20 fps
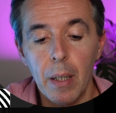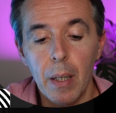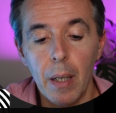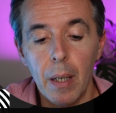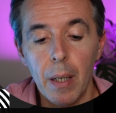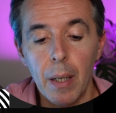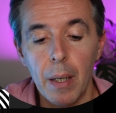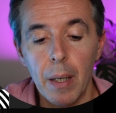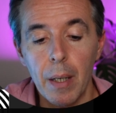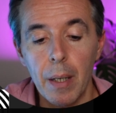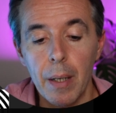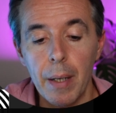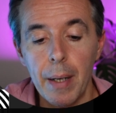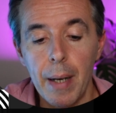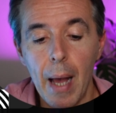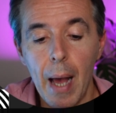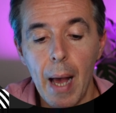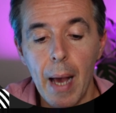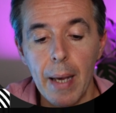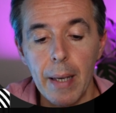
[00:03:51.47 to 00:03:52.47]
eh,
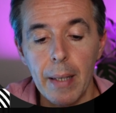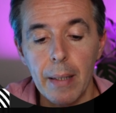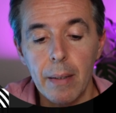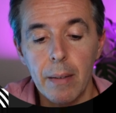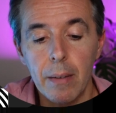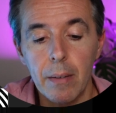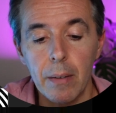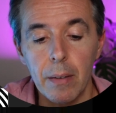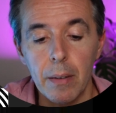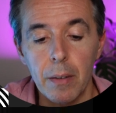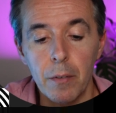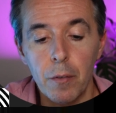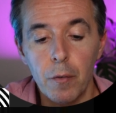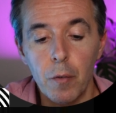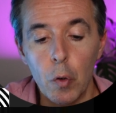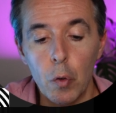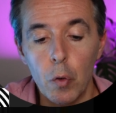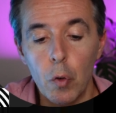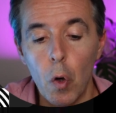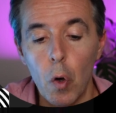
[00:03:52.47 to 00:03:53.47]
Night
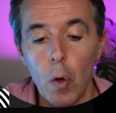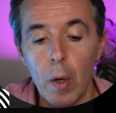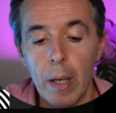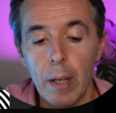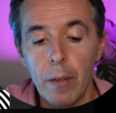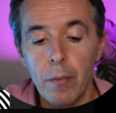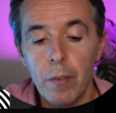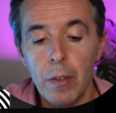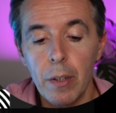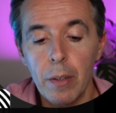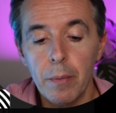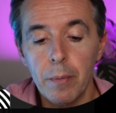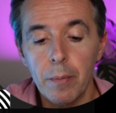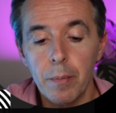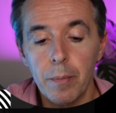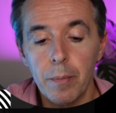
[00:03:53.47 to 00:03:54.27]
Photography,